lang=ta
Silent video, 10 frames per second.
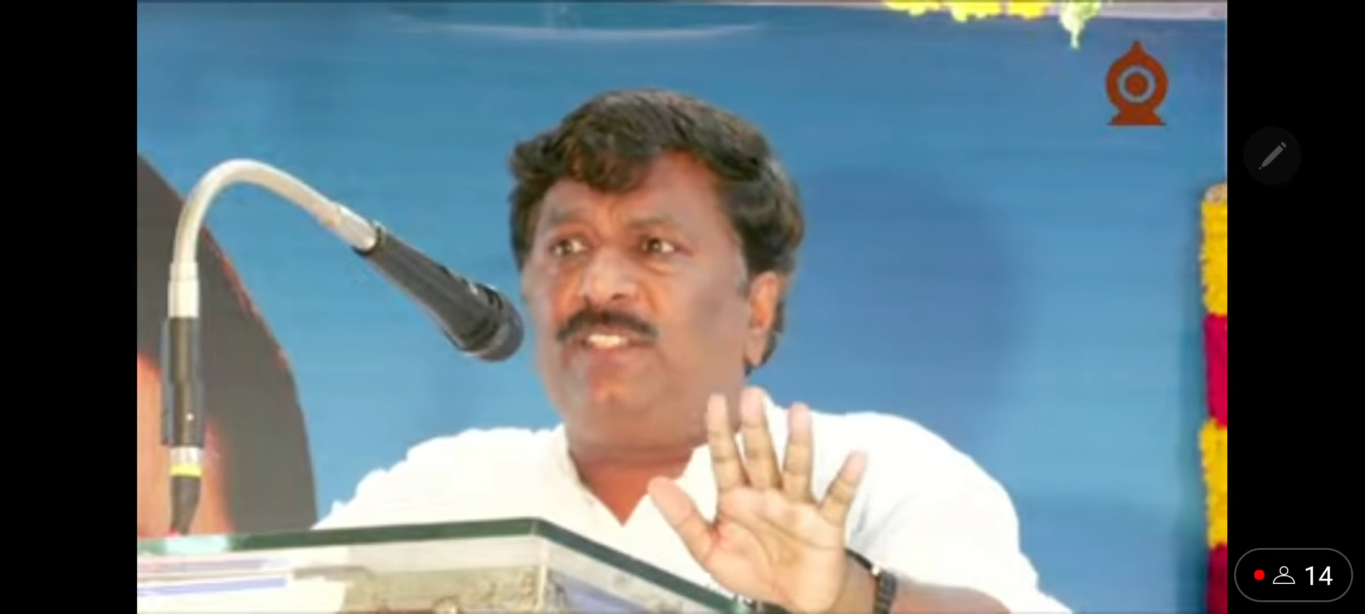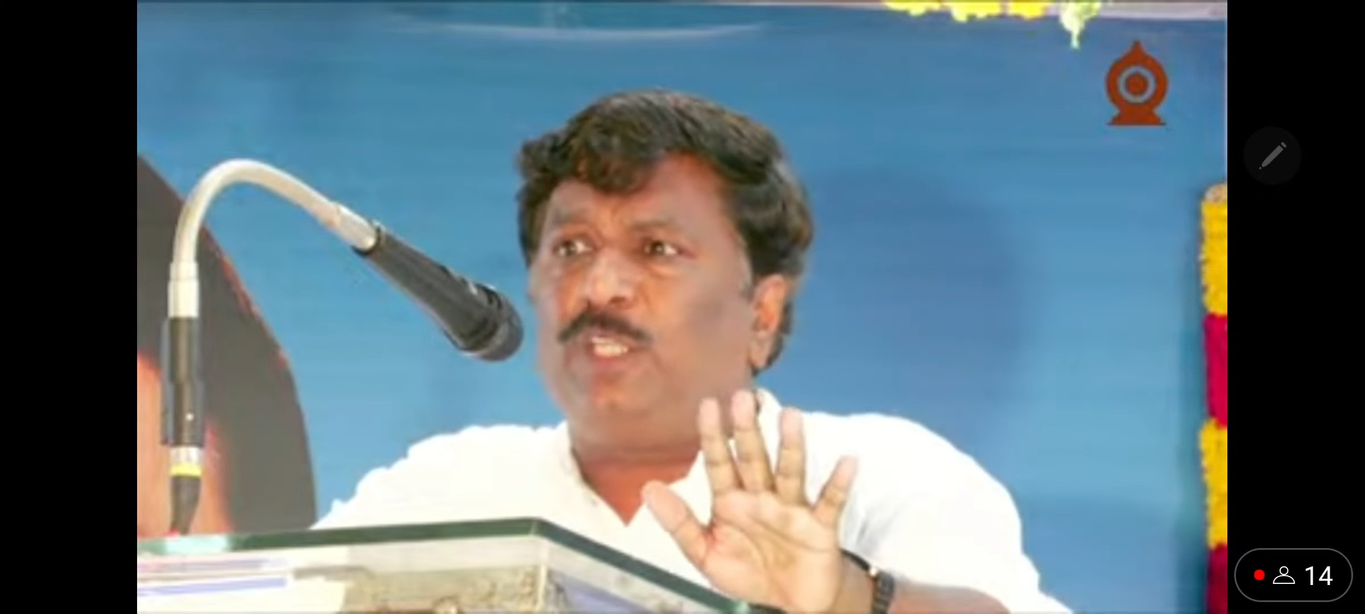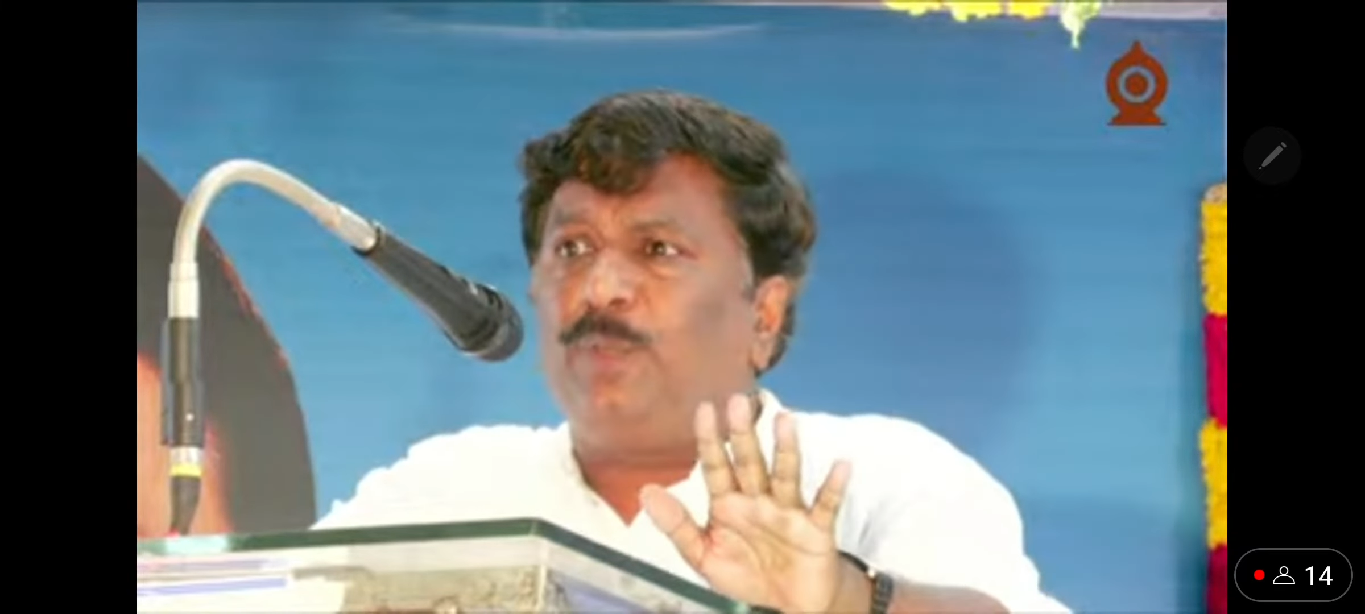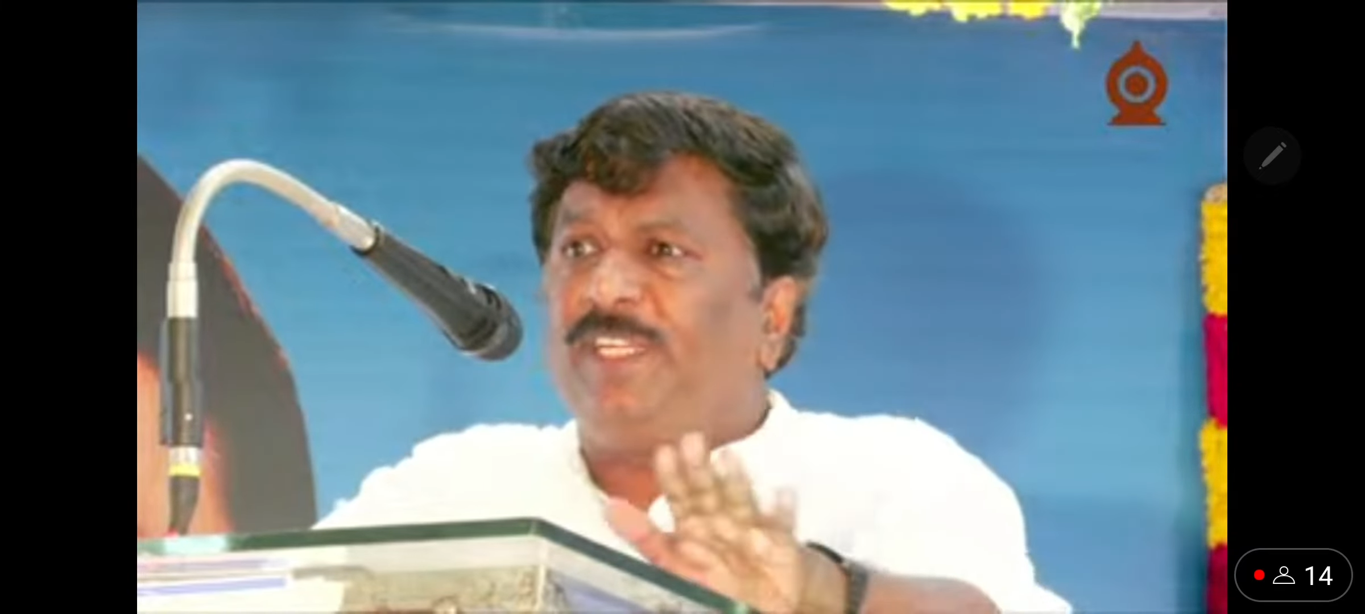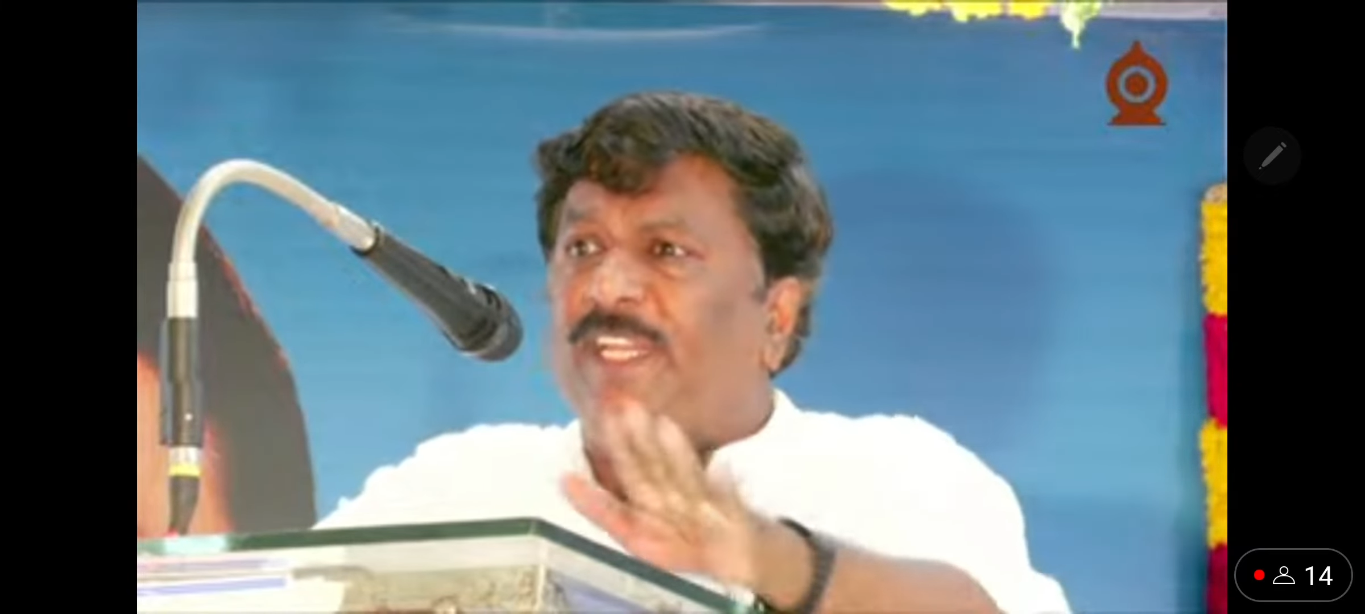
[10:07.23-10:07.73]

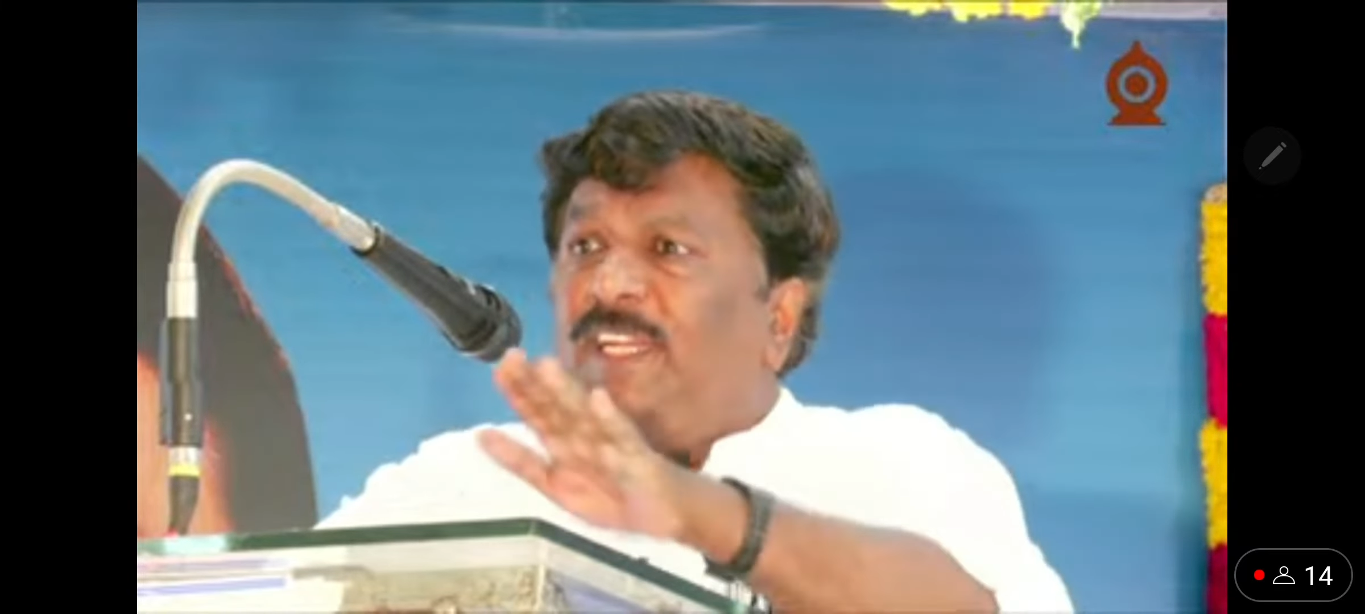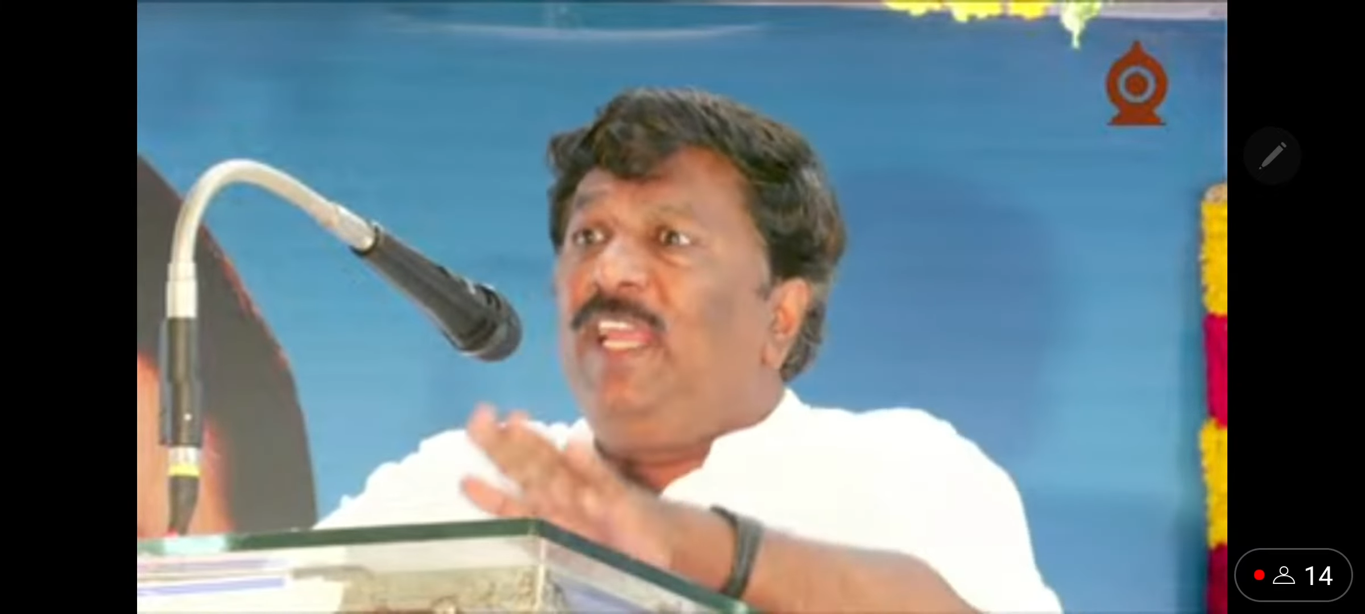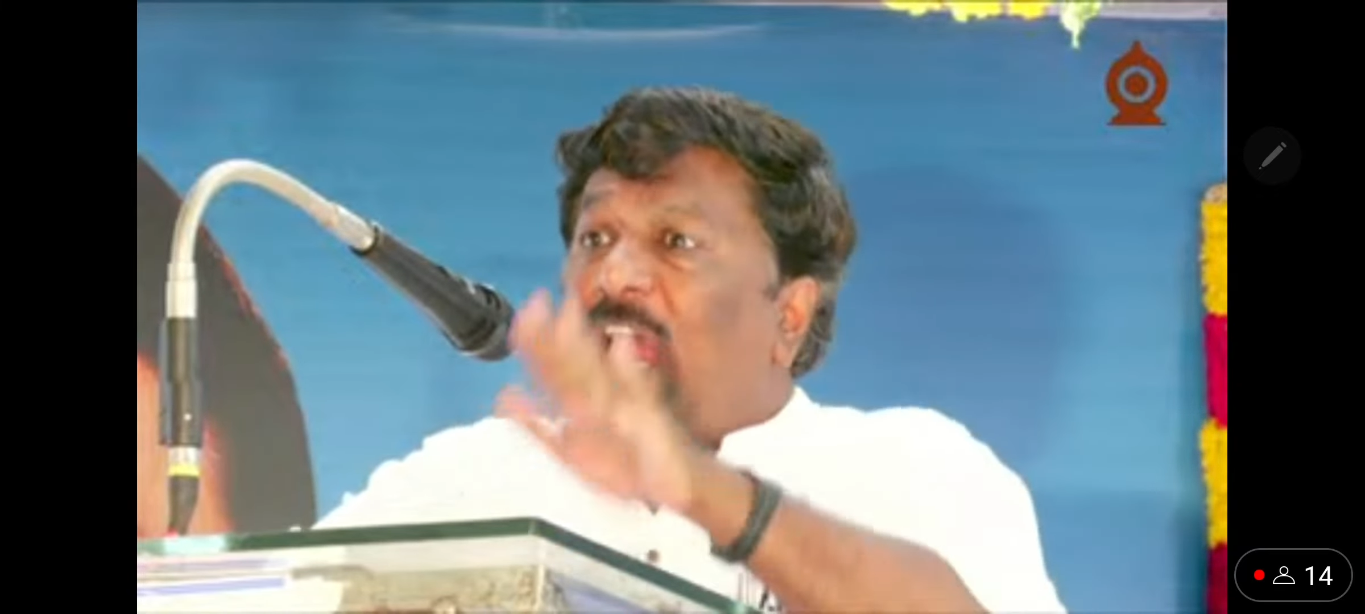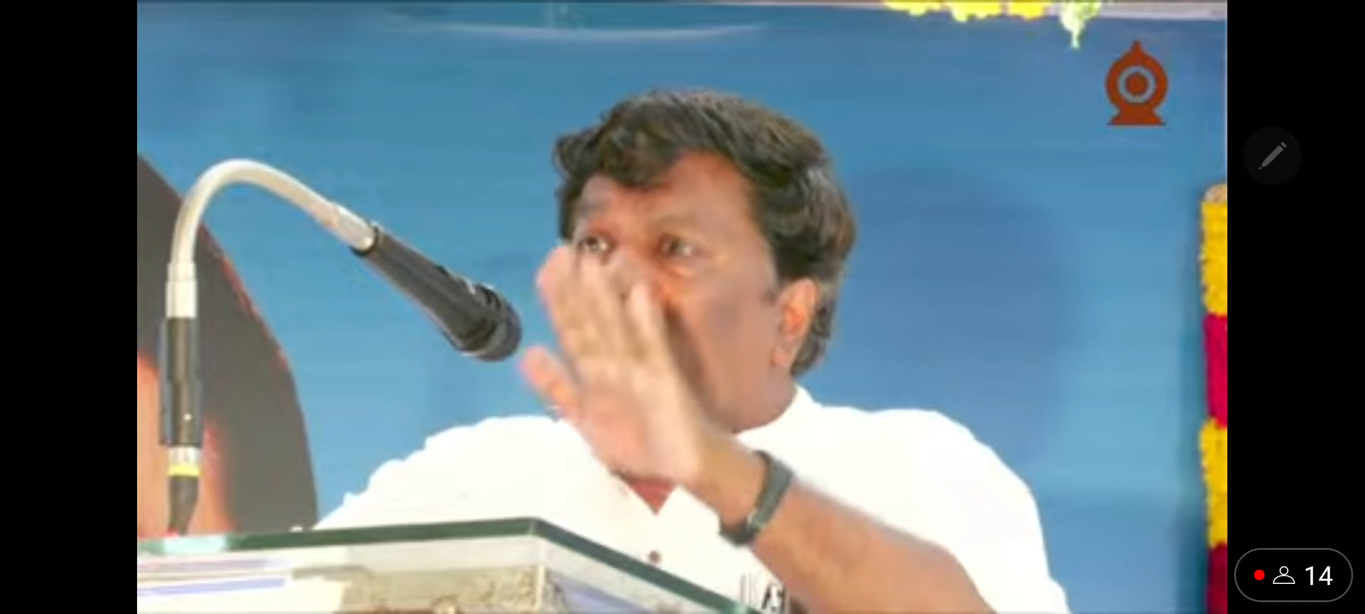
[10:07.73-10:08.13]
திட்டமிட்டேன்